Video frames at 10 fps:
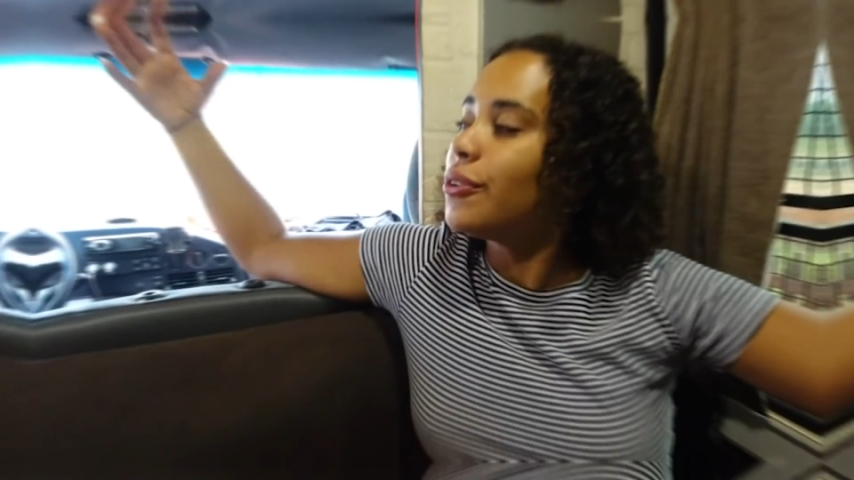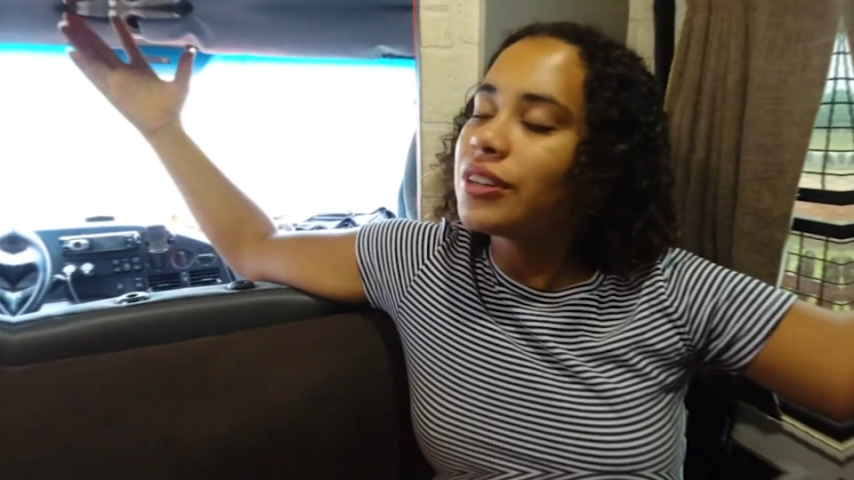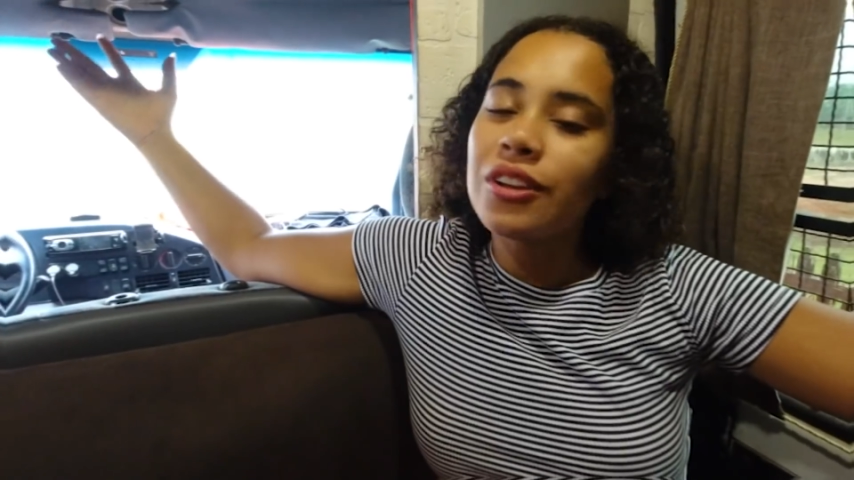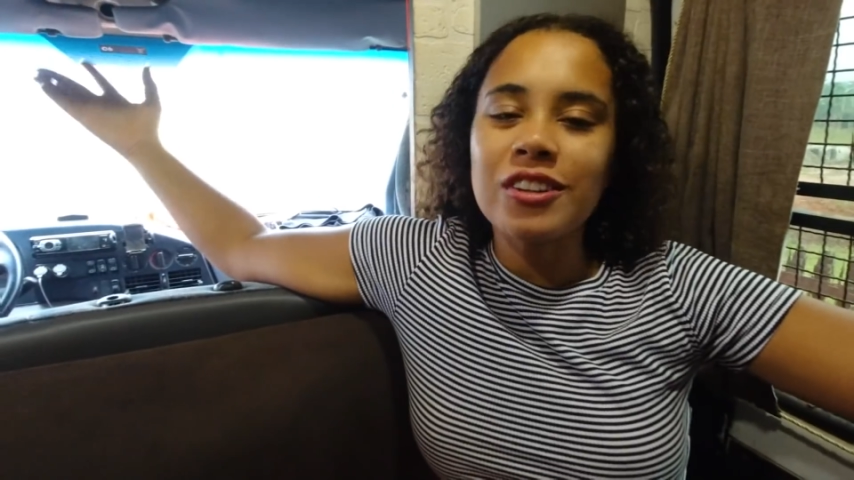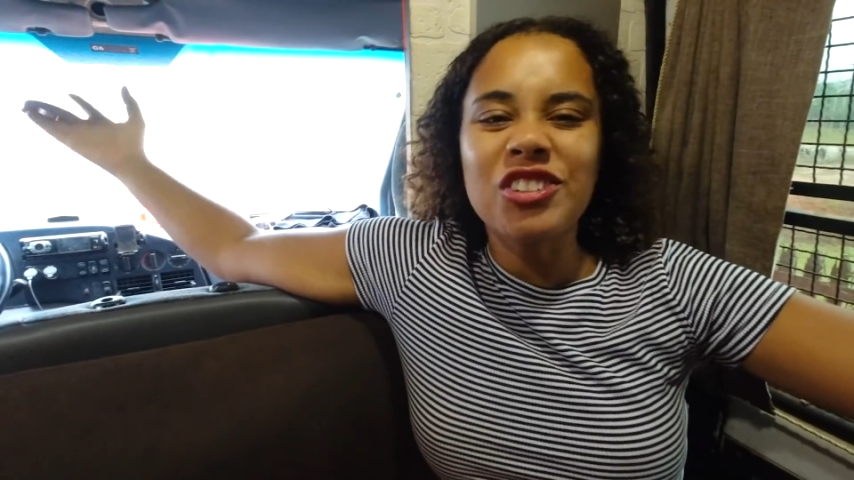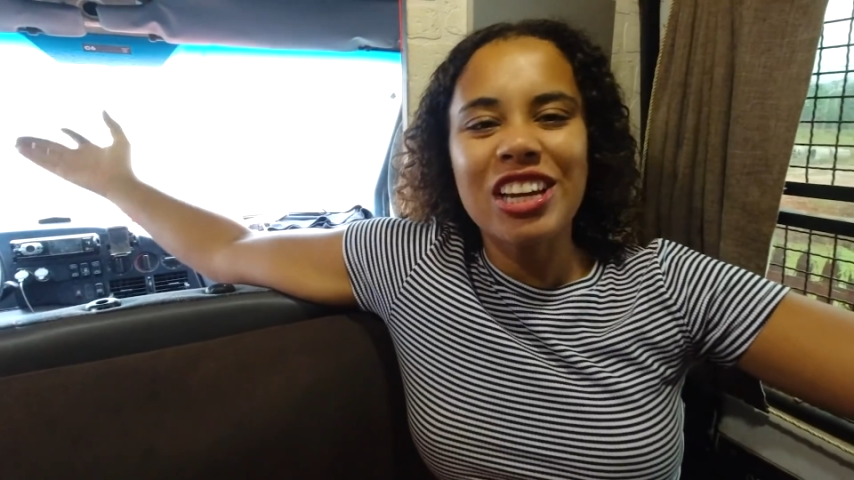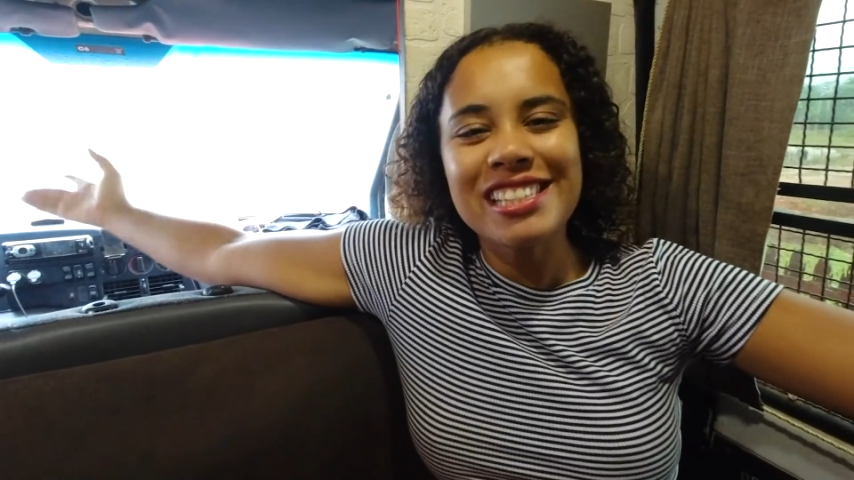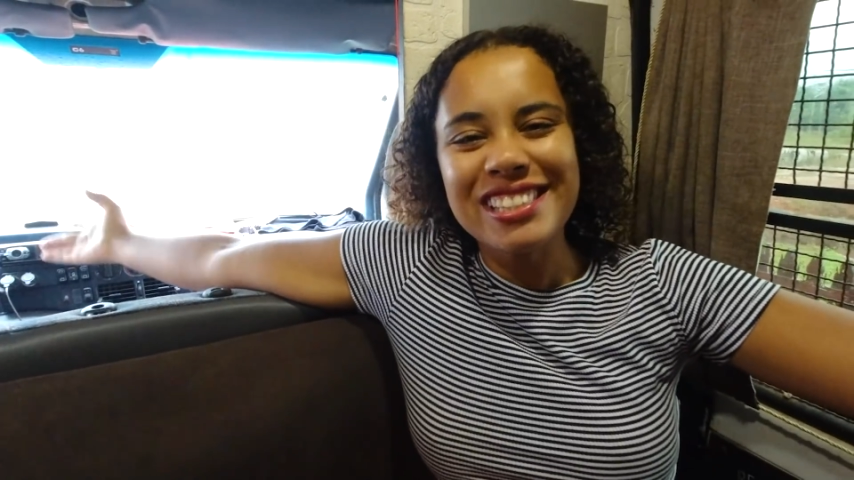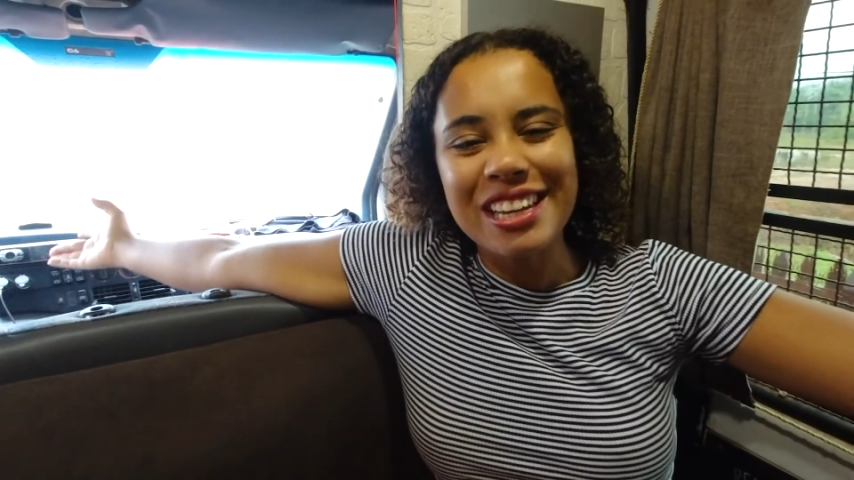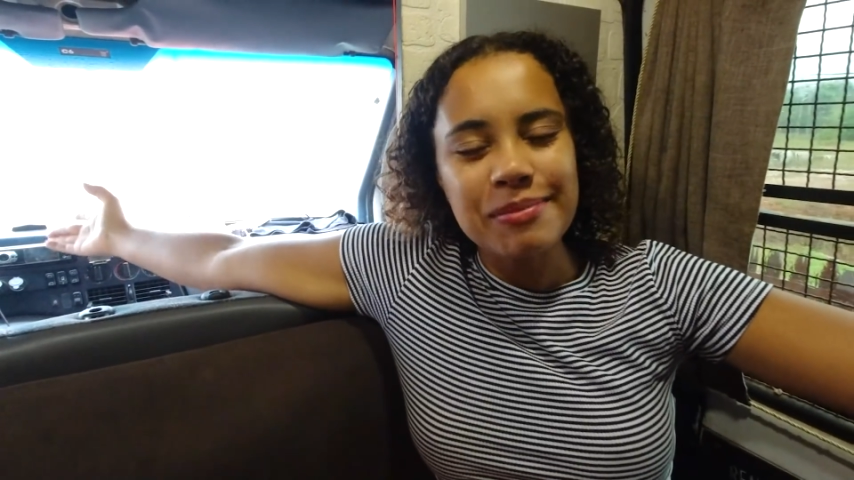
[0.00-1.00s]
viu que nós já
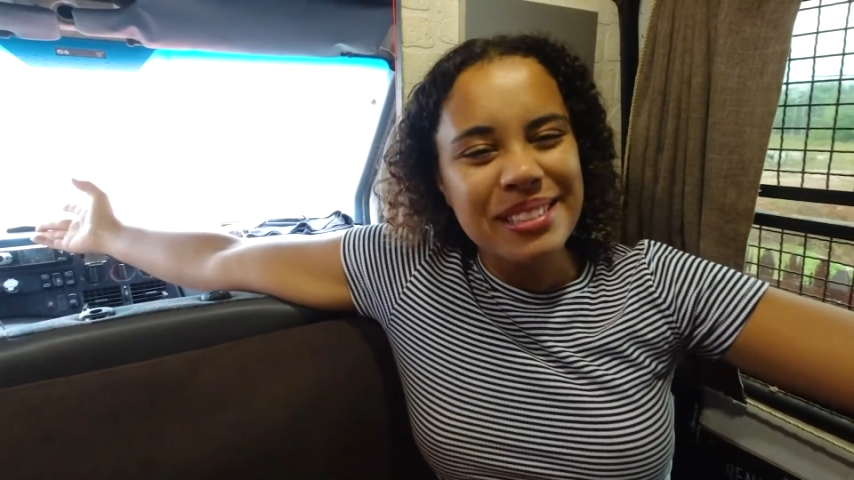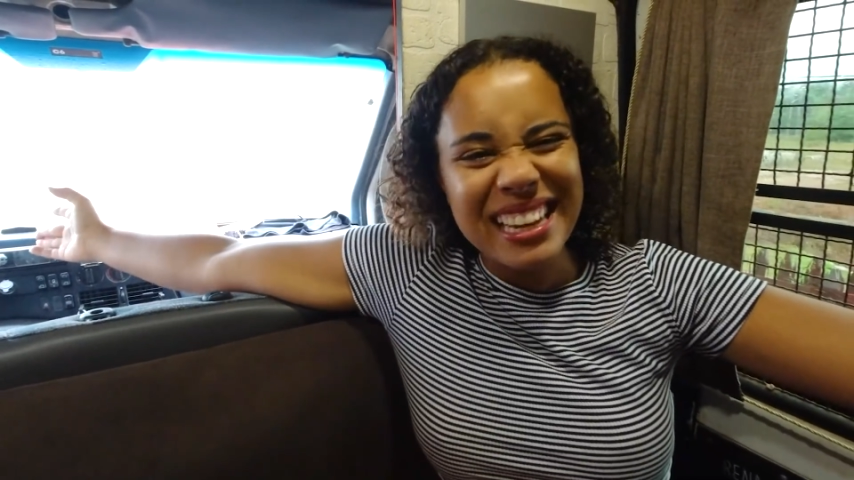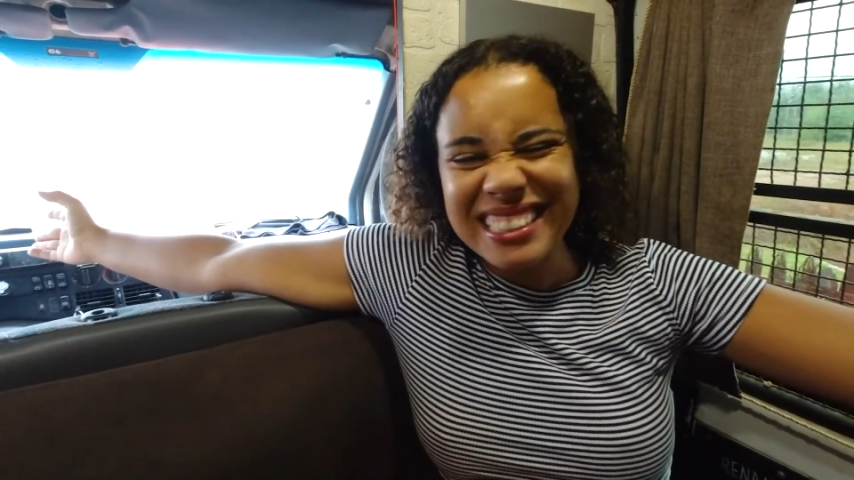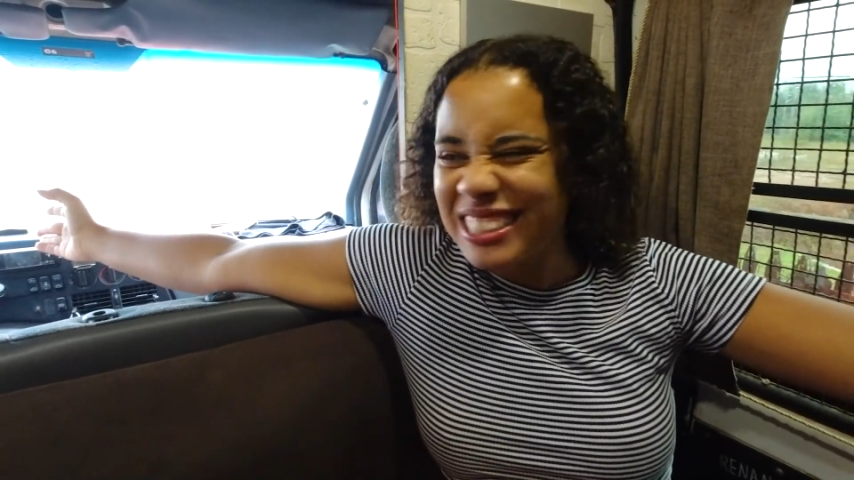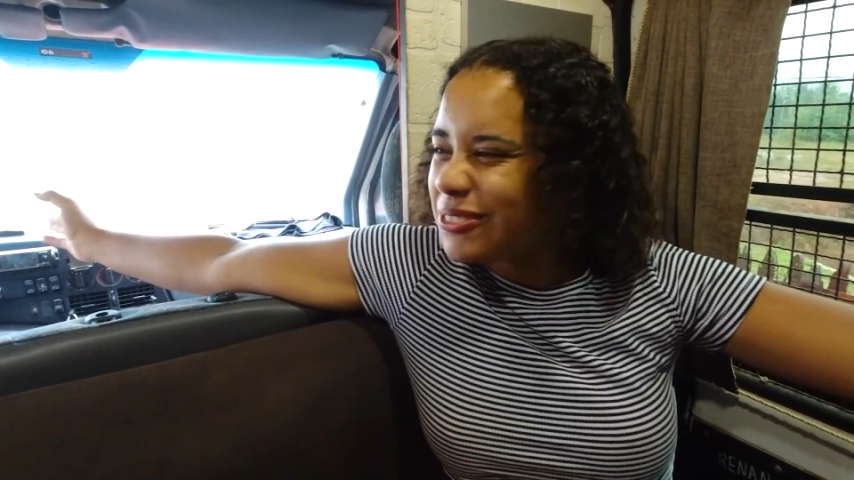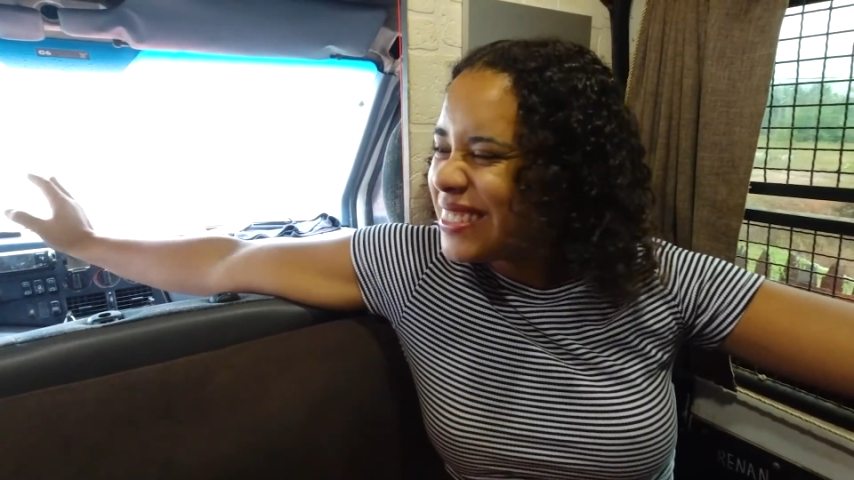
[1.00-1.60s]
estamos aqui no